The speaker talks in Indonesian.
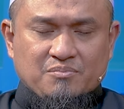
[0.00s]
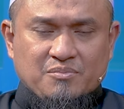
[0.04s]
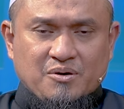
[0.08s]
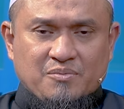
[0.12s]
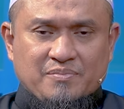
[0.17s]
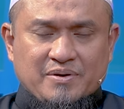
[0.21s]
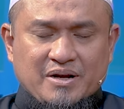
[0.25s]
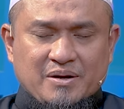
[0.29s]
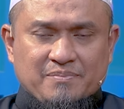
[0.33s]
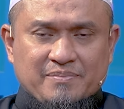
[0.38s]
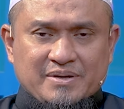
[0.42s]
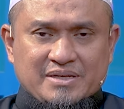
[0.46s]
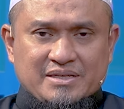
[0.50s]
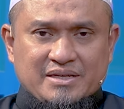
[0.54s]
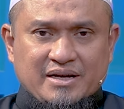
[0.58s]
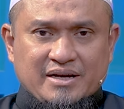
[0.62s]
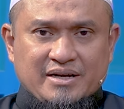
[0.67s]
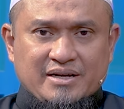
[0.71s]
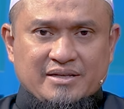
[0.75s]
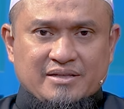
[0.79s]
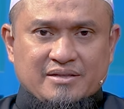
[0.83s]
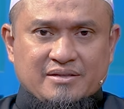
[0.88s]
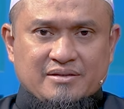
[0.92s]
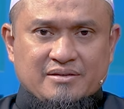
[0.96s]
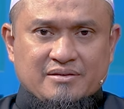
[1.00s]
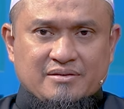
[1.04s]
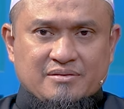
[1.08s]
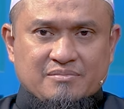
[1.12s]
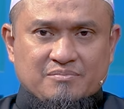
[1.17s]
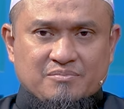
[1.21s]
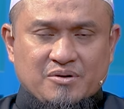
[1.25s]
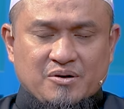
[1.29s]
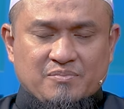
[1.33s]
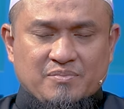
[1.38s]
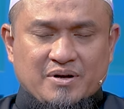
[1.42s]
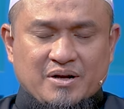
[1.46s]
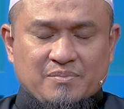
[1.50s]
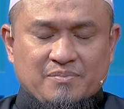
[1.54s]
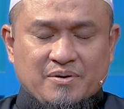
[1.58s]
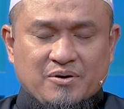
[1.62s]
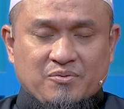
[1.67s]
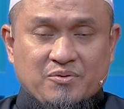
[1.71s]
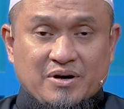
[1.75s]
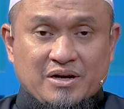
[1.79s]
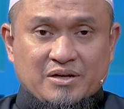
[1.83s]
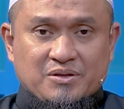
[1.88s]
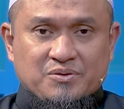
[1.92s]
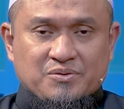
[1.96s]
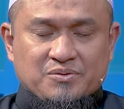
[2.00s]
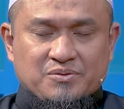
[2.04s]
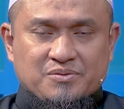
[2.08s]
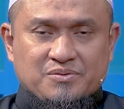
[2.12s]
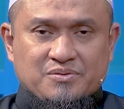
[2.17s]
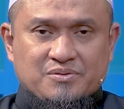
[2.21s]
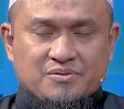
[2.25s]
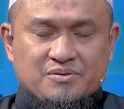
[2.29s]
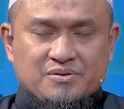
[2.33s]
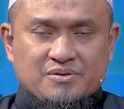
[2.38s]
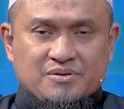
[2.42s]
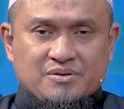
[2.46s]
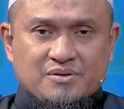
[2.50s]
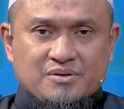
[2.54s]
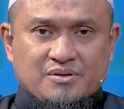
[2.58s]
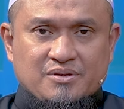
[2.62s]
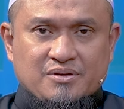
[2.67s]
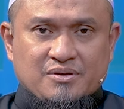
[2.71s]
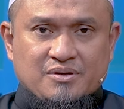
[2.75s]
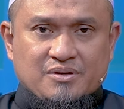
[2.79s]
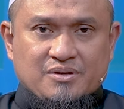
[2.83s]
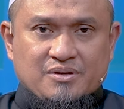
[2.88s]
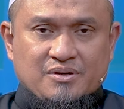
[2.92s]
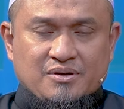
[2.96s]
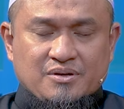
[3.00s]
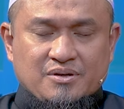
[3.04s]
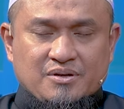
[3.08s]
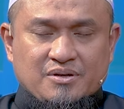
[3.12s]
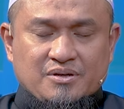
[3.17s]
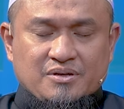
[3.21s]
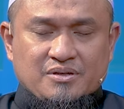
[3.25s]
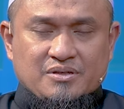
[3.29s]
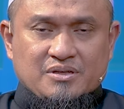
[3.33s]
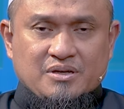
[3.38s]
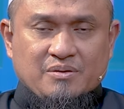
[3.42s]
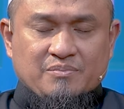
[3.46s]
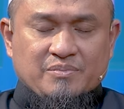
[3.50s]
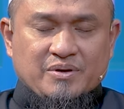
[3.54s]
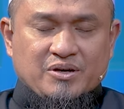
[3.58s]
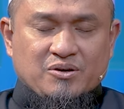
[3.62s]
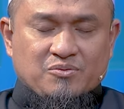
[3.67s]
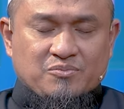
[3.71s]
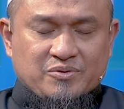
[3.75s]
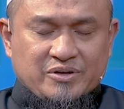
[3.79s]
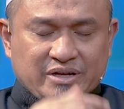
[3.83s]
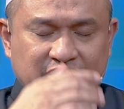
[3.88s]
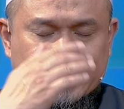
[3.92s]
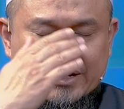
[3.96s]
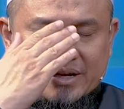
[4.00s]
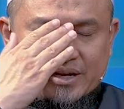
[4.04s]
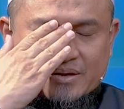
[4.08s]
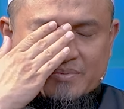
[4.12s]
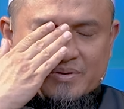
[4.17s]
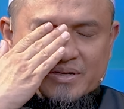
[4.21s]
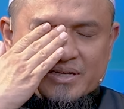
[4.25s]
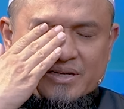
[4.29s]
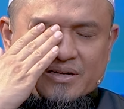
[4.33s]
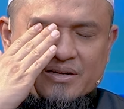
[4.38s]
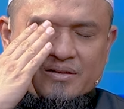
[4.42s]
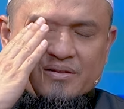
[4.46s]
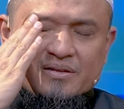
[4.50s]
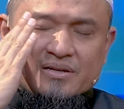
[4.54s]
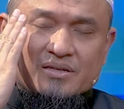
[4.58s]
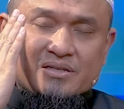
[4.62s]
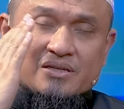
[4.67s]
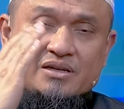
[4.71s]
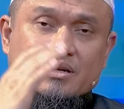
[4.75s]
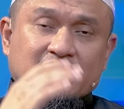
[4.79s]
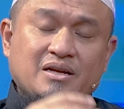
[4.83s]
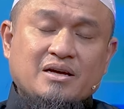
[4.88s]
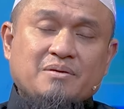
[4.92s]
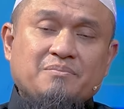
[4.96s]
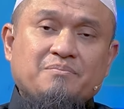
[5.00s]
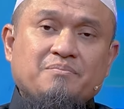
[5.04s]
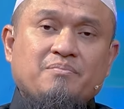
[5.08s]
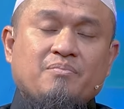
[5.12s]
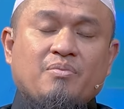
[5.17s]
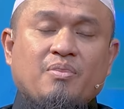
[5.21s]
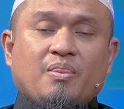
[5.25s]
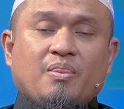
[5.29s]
beberapa saat, beberapa waktu. Sampai kemudian Nabi Shallallahu Alaihi Wasallam